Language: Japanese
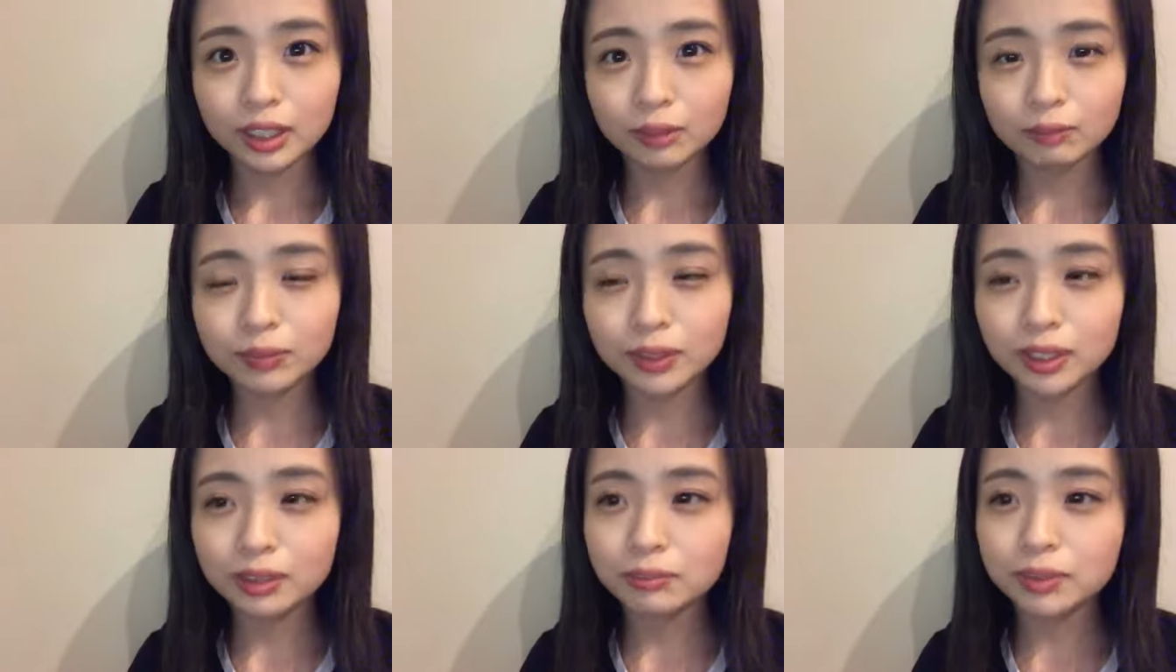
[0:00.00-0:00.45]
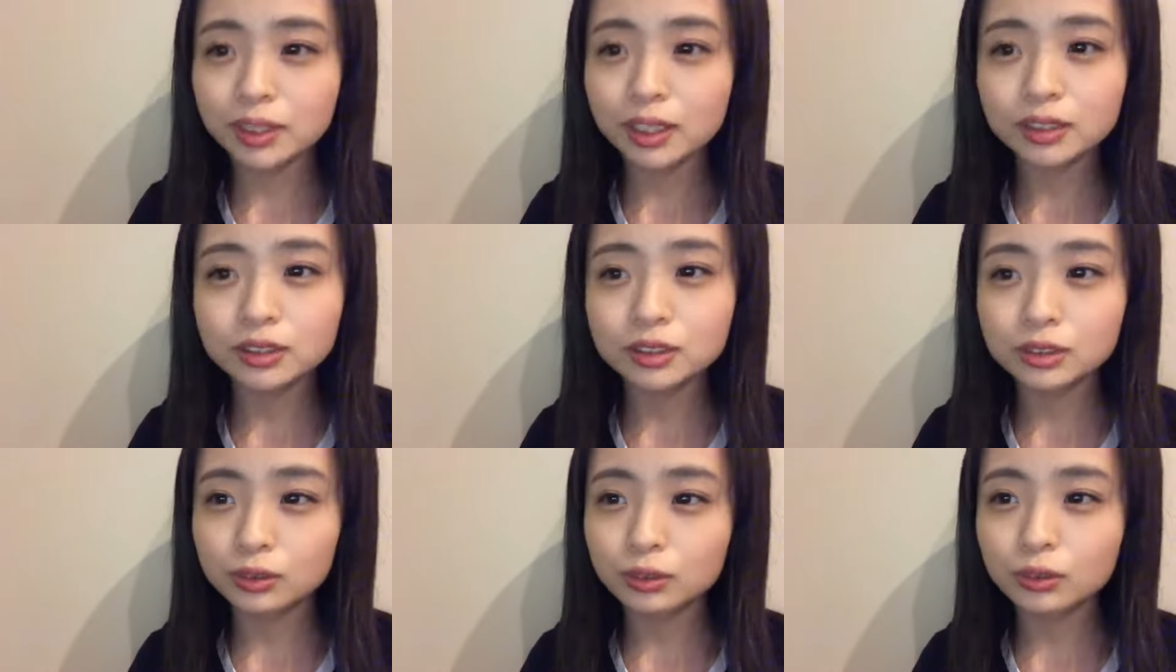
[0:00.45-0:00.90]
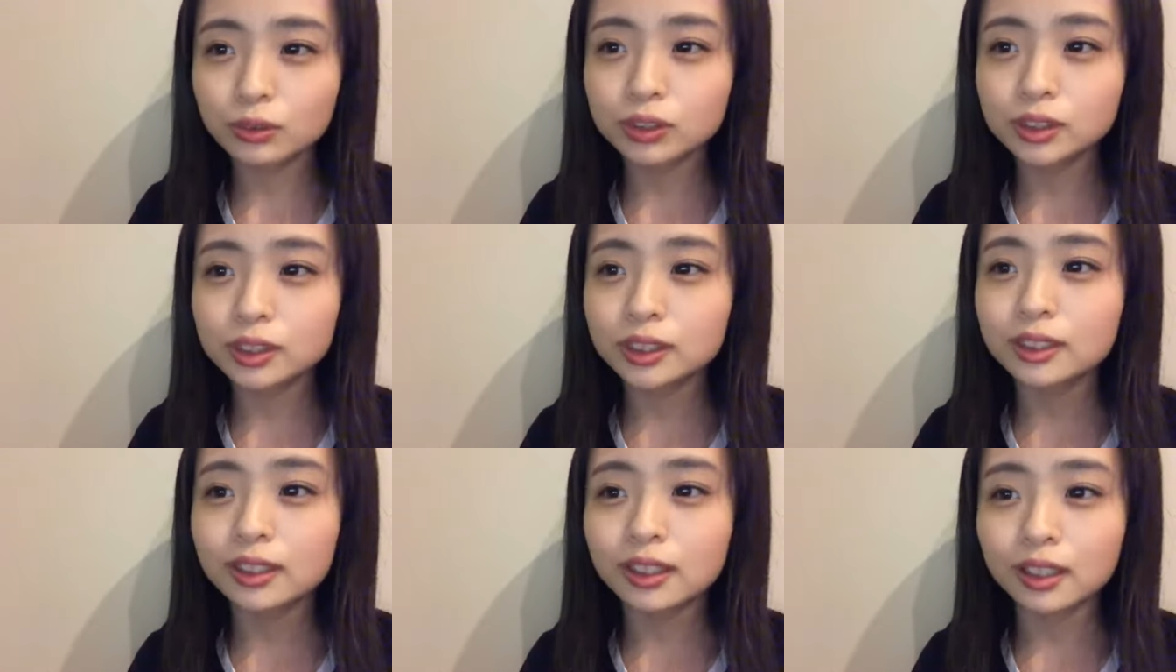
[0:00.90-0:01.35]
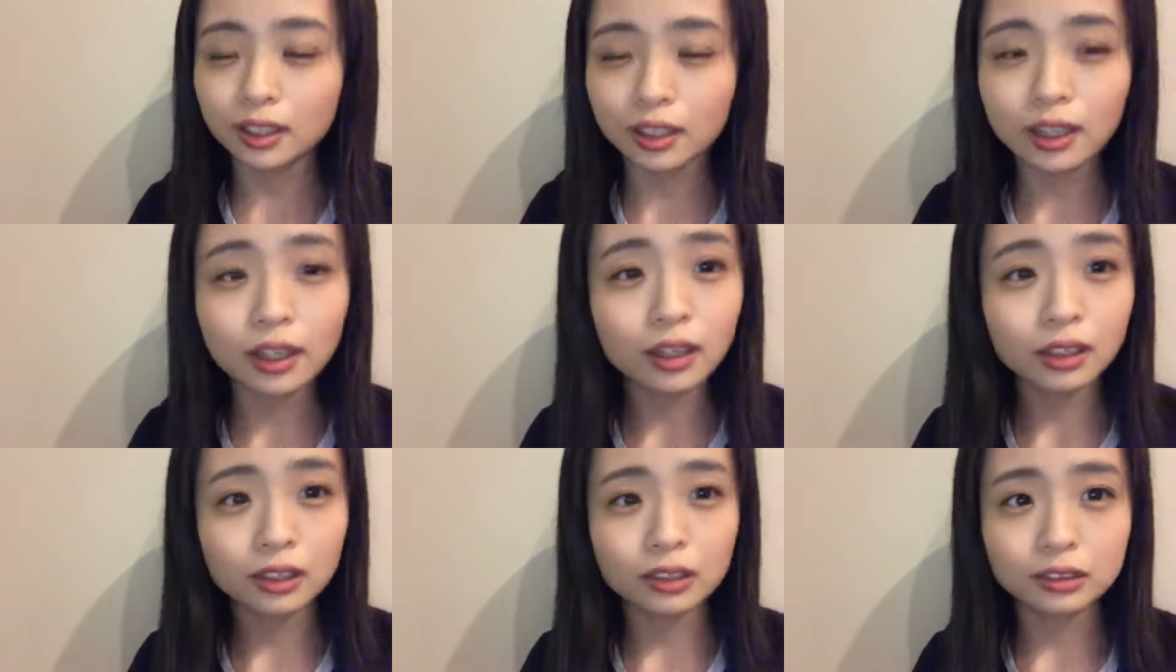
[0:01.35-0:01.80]
やっぱりみんな中高生だから
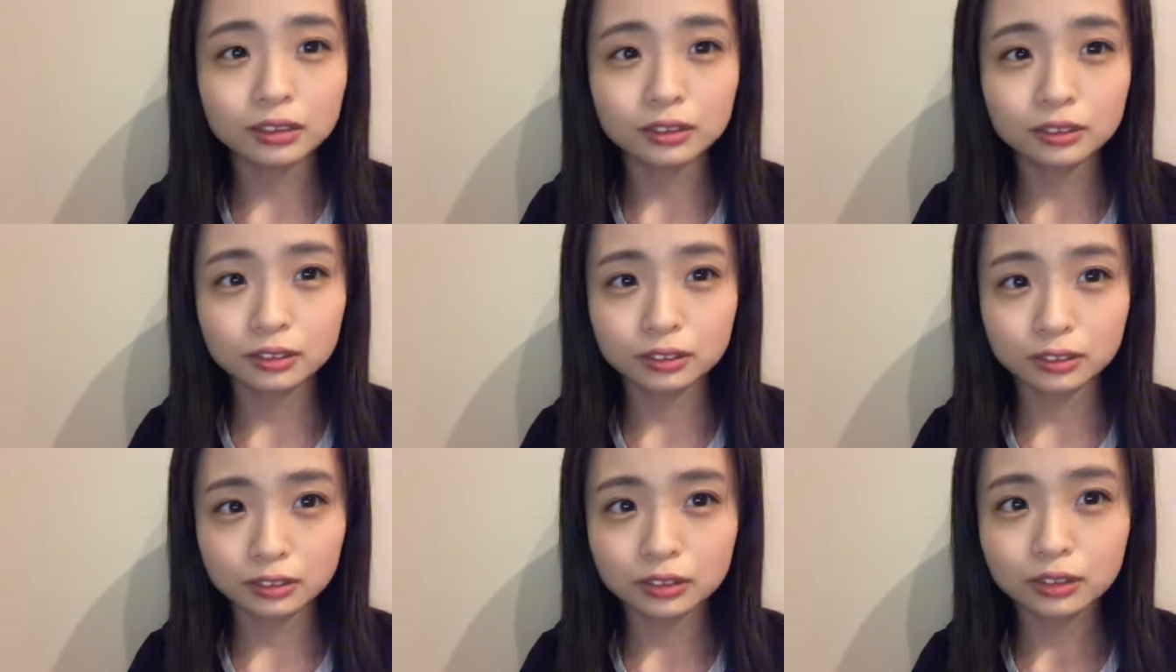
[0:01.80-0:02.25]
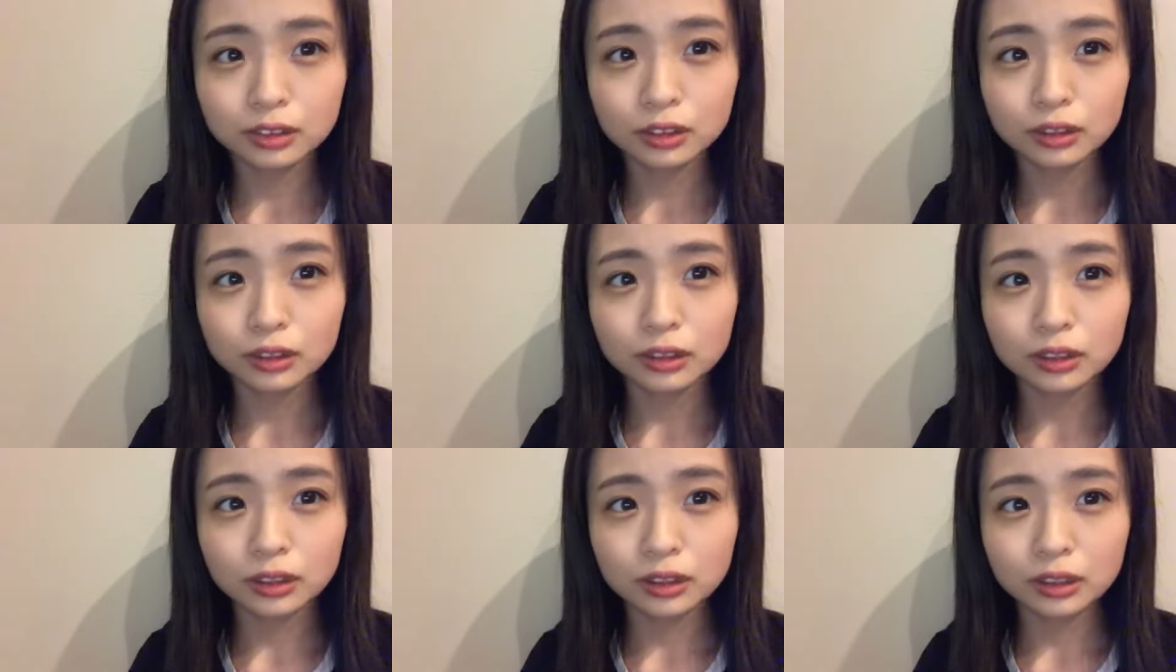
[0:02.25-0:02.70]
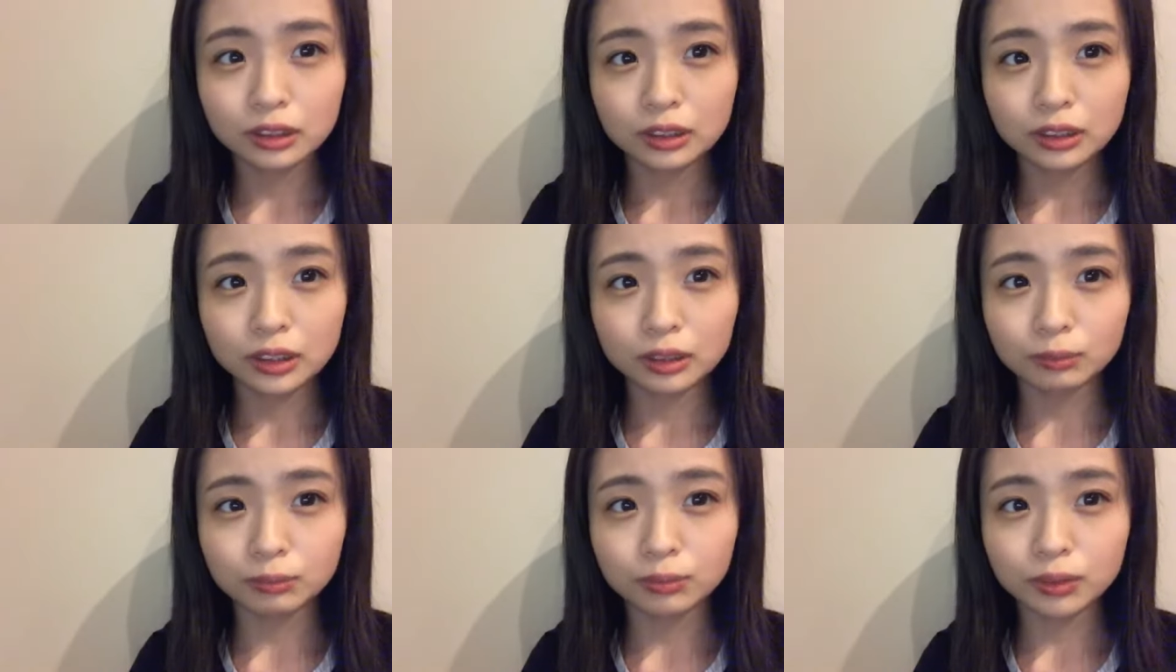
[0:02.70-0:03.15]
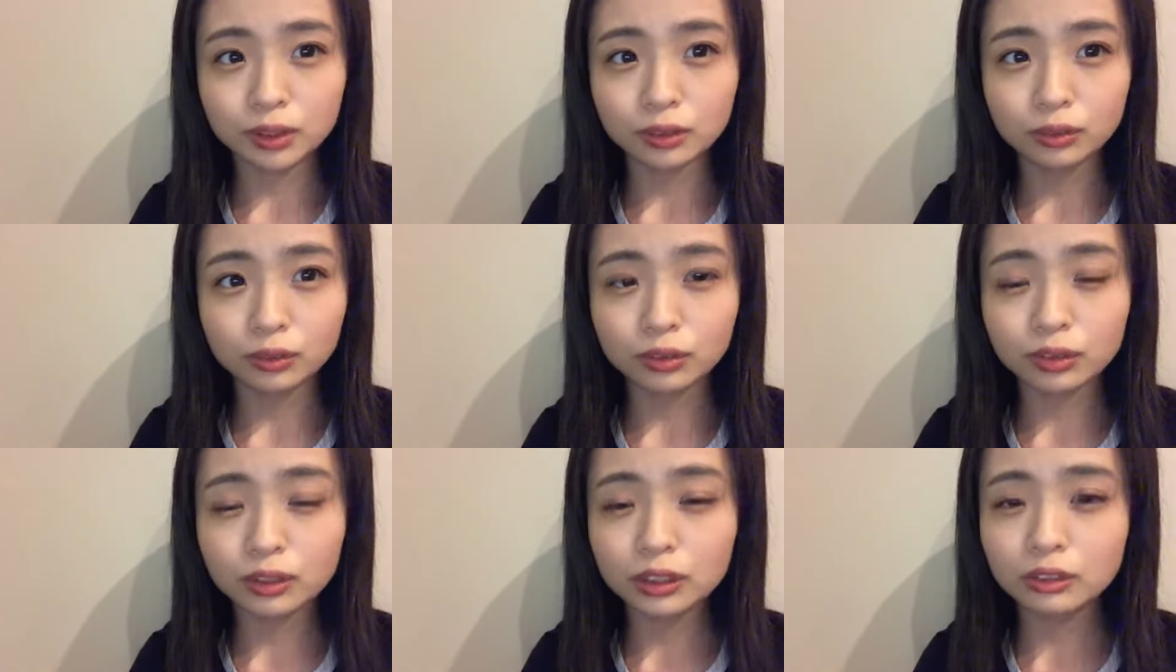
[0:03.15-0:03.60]
やっぱり
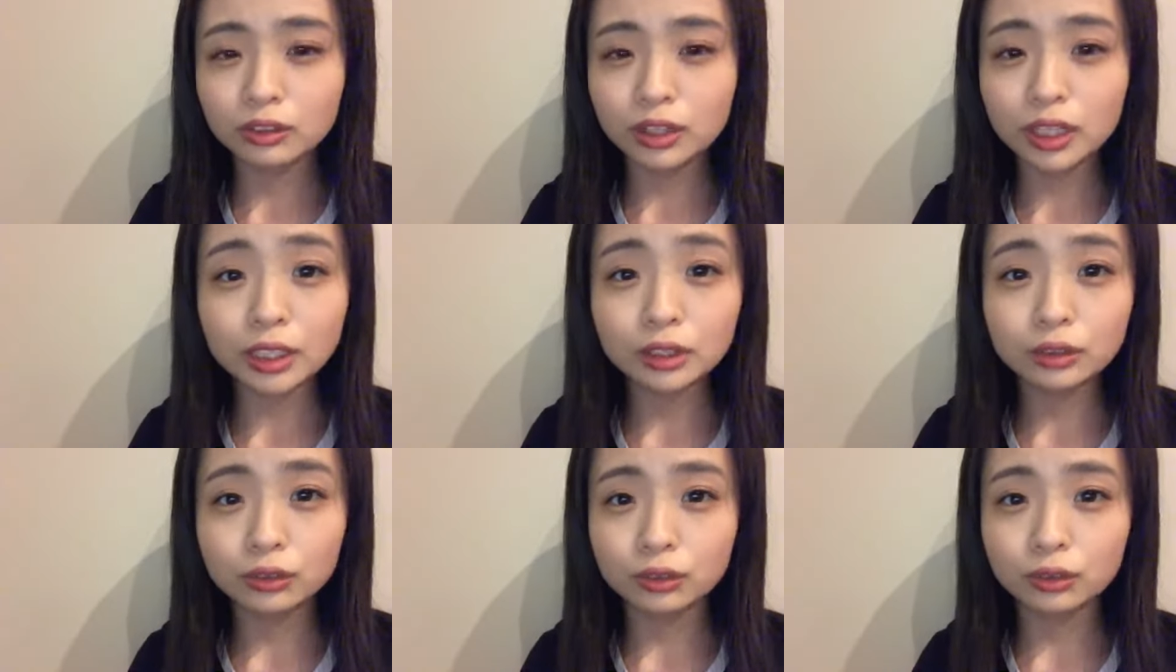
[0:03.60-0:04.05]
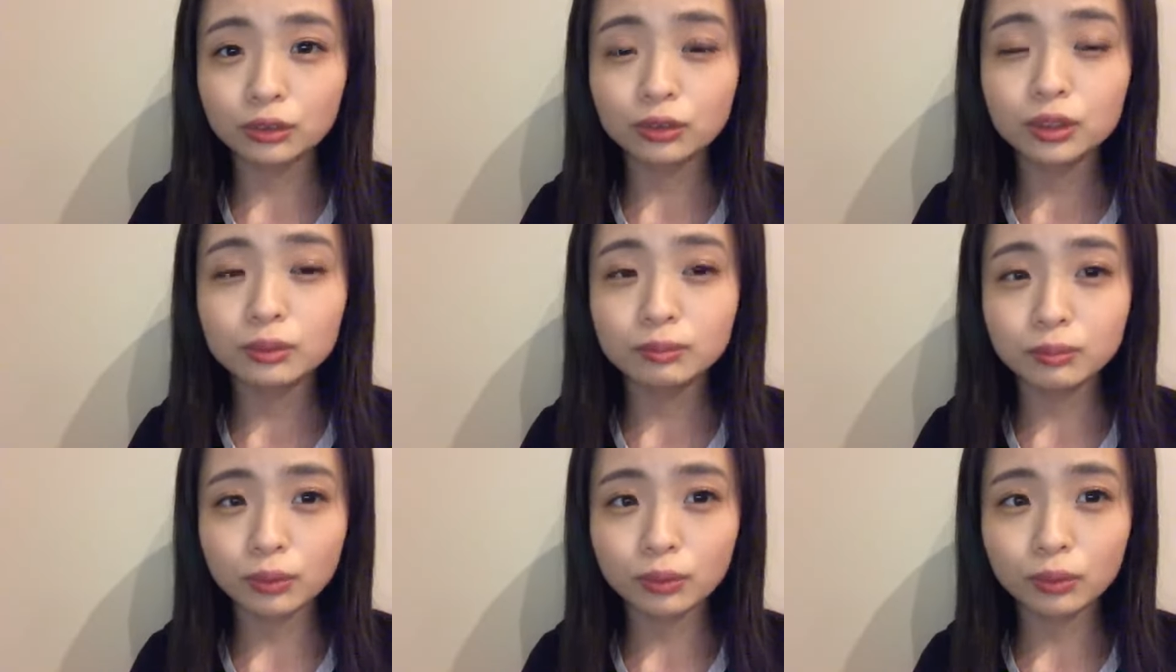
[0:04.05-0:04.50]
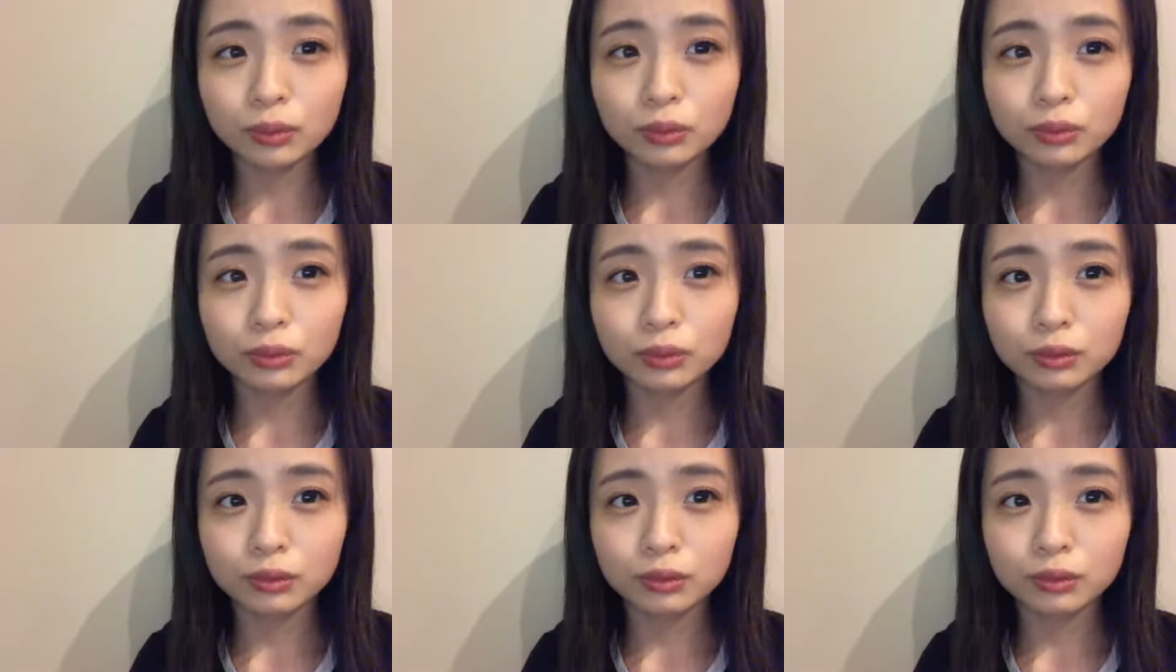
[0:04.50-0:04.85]
大人のアイドルよりも